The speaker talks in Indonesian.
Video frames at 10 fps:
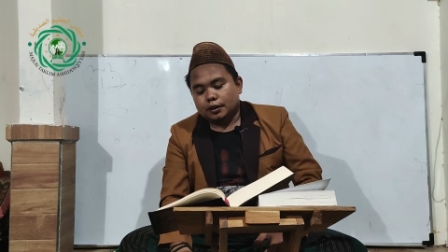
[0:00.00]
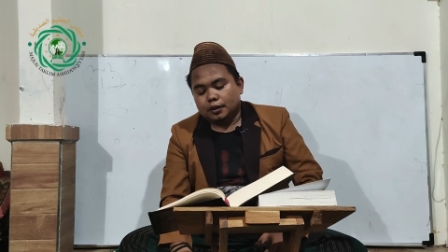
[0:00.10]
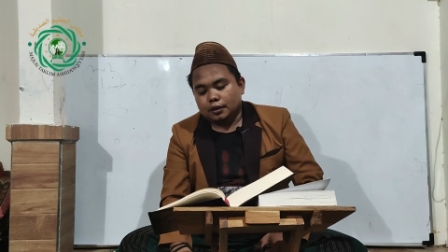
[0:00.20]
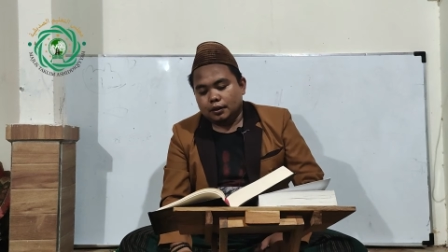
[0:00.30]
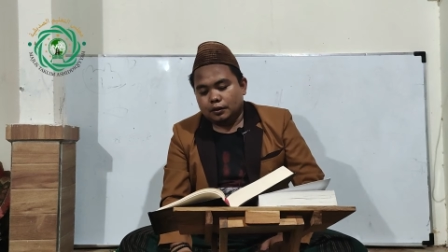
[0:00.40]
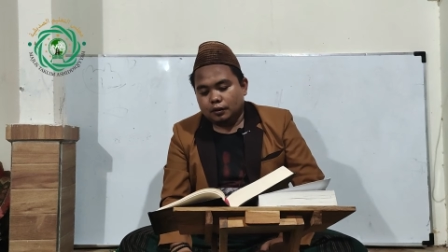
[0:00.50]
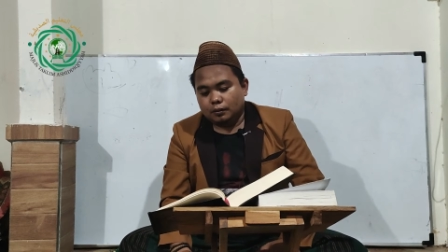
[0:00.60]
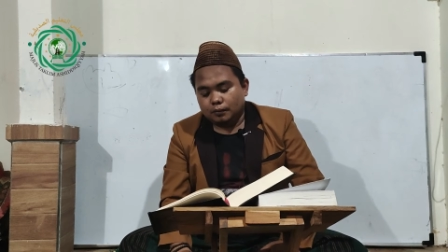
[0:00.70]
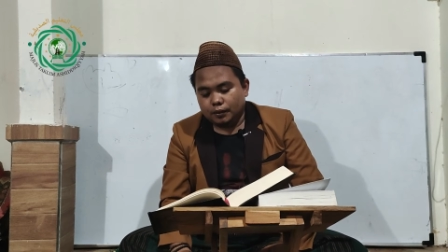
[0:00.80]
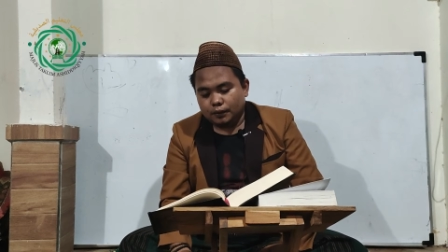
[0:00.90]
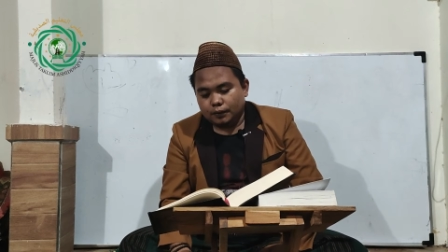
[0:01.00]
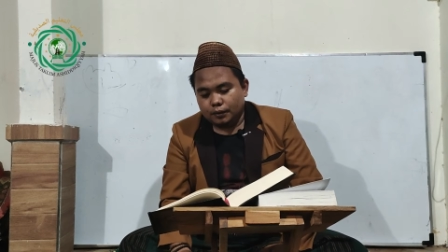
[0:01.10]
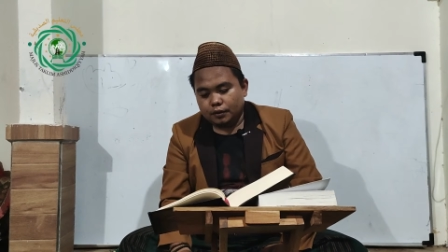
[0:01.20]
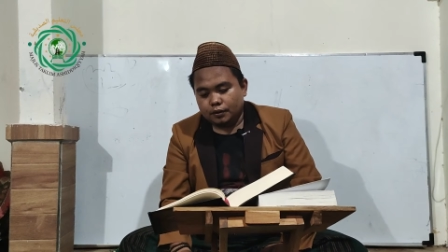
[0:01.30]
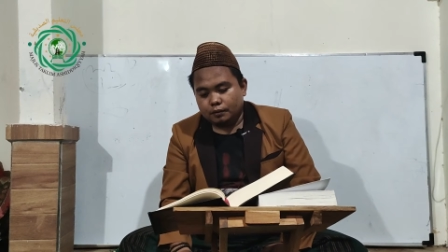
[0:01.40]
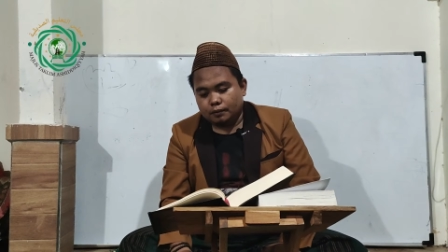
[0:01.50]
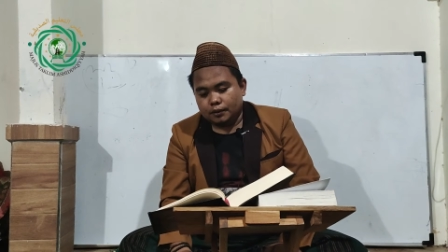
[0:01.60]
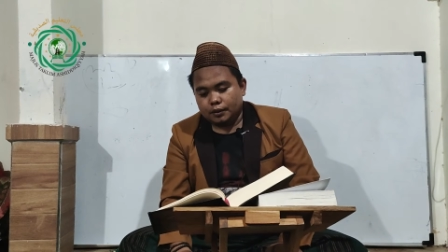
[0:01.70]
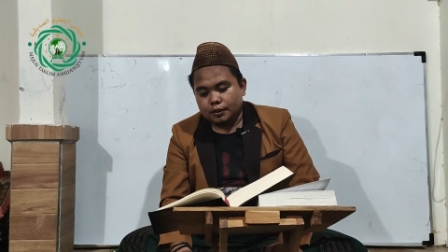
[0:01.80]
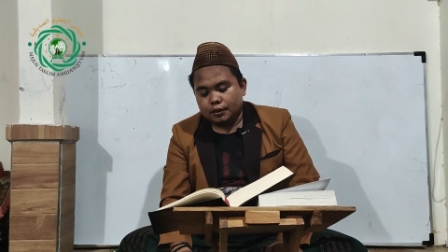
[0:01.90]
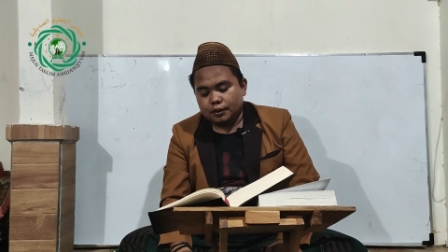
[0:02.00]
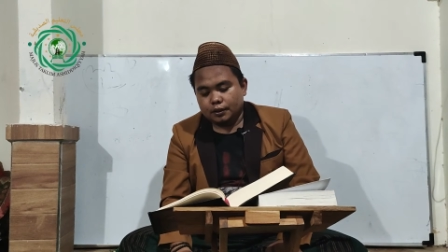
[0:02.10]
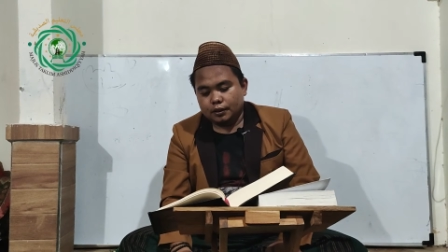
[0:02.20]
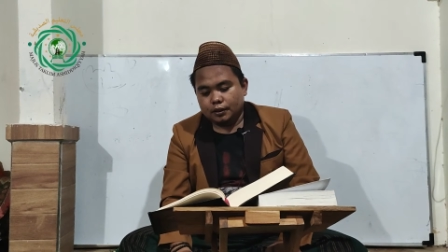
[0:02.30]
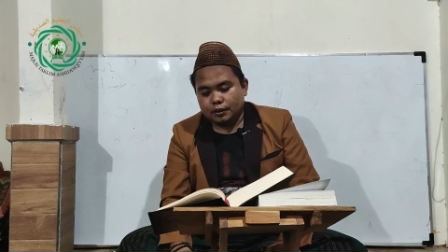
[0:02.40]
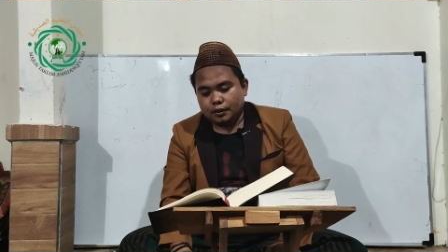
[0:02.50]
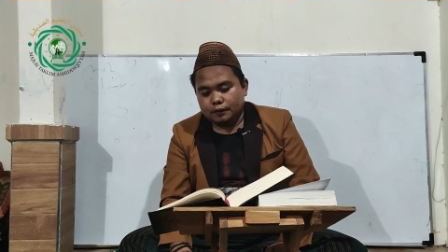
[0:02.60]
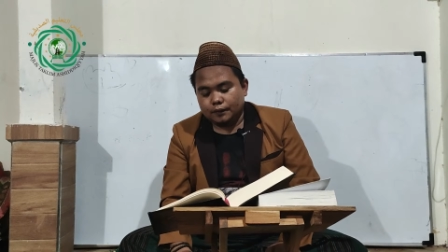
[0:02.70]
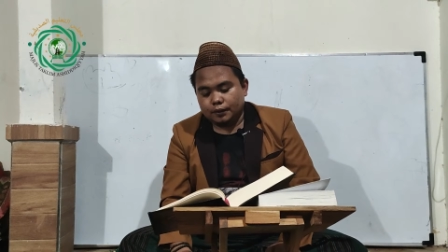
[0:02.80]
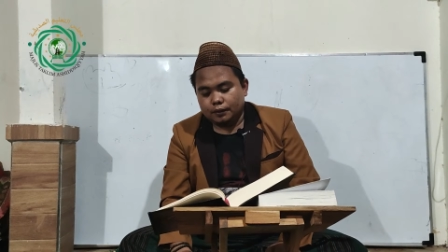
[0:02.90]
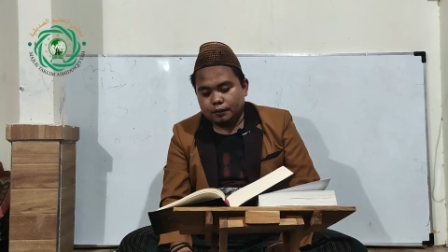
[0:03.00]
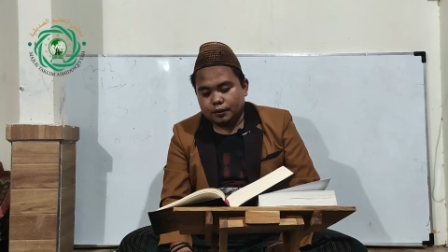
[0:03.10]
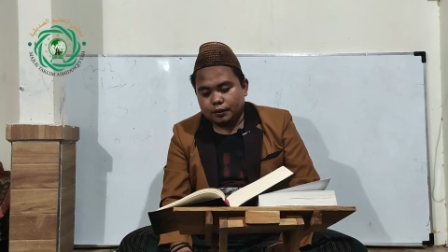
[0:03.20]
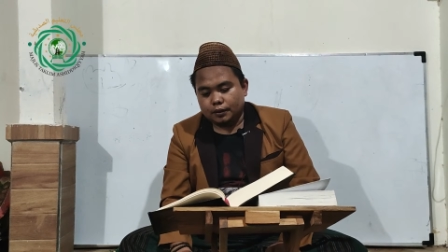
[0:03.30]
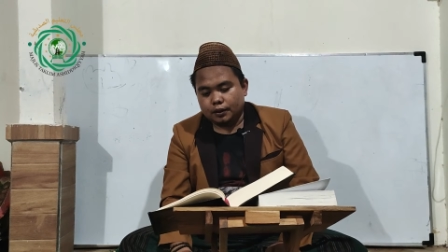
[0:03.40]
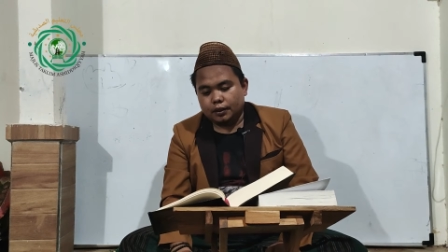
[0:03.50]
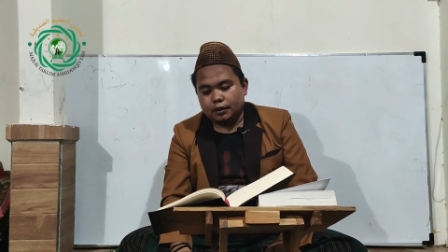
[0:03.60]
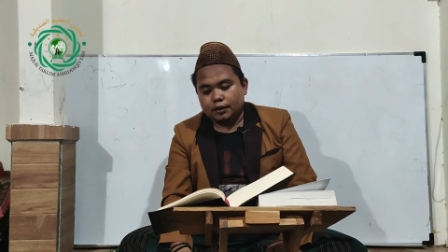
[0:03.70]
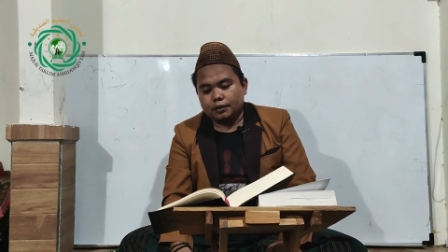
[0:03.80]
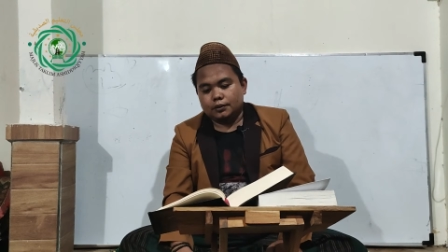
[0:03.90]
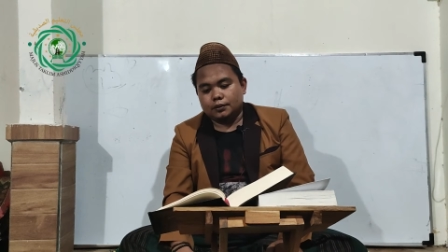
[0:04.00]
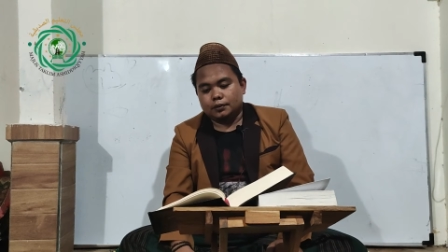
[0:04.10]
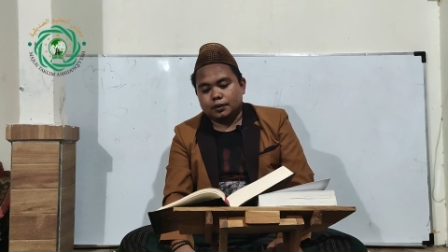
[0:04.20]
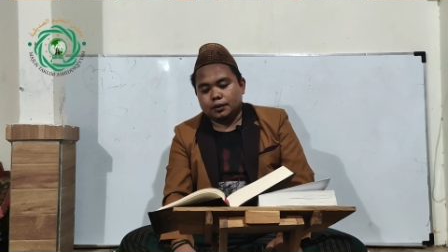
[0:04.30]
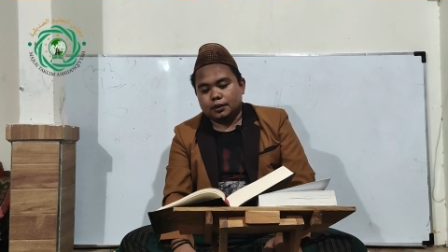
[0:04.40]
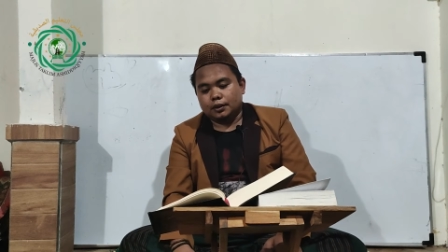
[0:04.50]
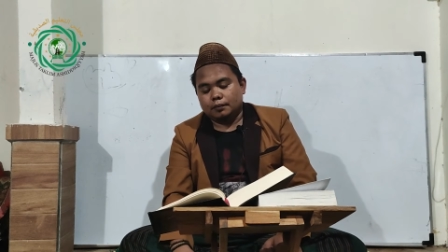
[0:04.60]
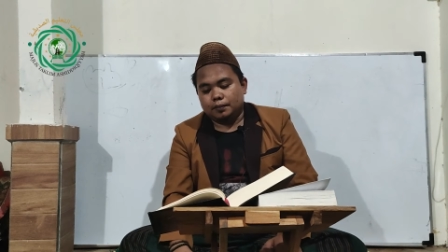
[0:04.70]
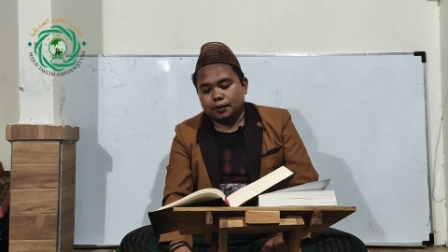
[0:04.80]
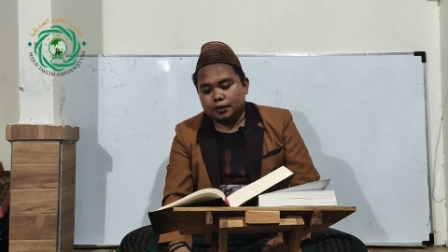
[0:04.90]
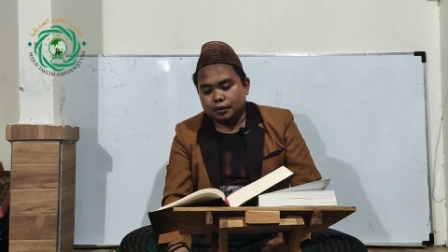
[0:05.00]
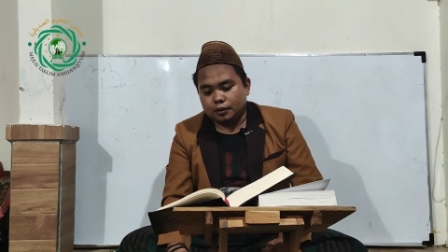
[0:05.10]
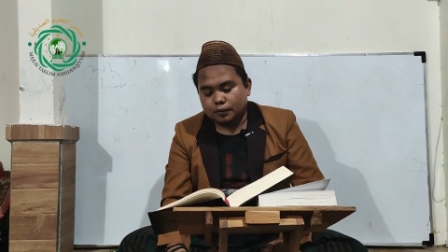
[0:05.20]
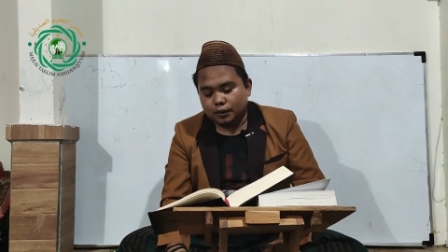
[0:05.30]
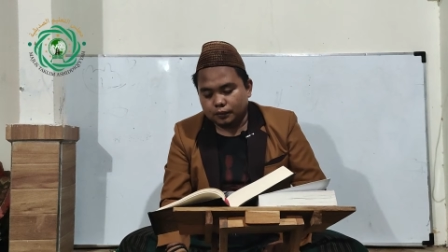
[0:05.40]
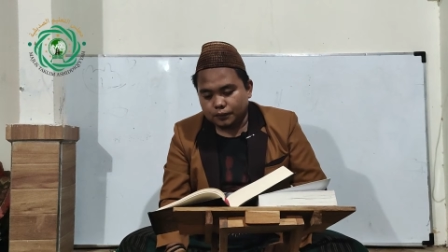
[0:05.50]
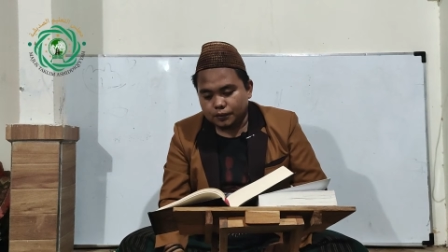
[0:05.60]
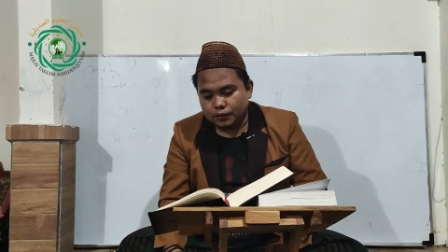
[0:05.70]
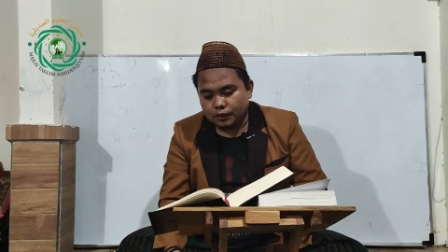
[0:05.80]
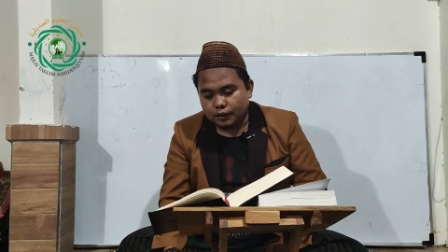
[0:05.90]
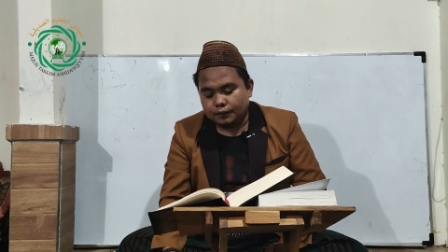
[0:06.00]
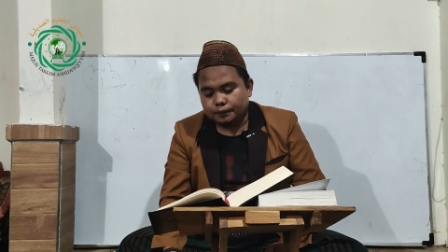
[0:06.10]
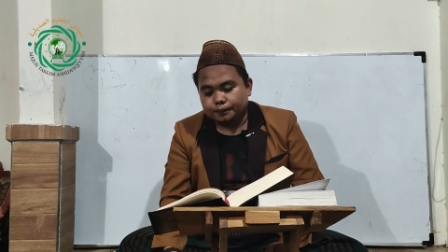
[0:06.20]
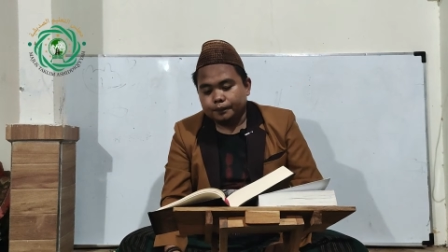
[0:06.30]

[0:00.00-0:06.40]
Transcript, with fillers: al iqamatu iqamah illa fil waktu kecuali pada waktu sholat